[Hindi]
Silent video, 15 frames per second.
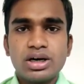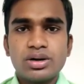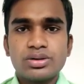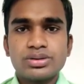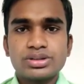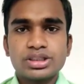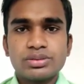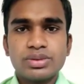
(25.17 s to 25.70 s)

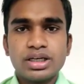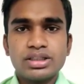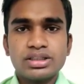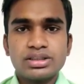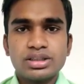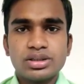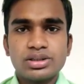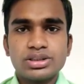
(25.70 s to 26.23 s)
और उसके
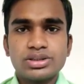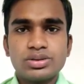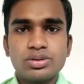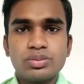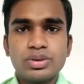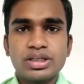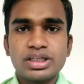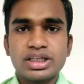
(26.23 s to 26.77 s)
बाद इसे
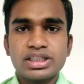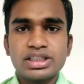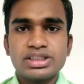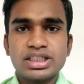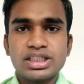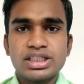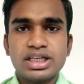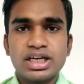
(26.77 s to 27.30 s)
ओपन करते
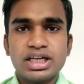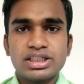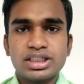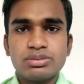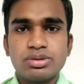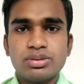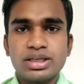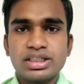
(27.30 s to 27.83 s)
चलिए आते
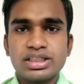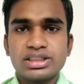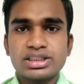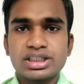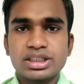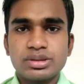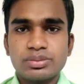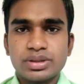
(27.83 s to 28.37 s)
हैं मोबाइल की
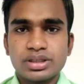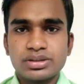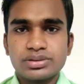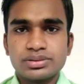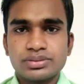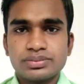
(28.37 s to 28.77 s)
स्क्रीन पर